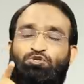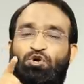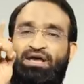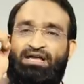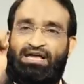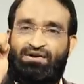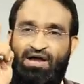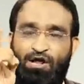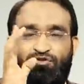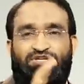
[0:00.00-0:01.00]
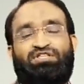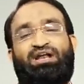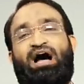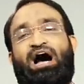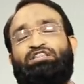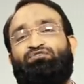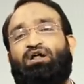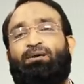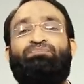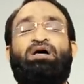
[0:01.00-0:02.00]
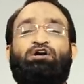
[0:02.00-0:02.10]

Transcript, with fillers: జూలై ఇరవై ఆరో తేదీన ఆదివారం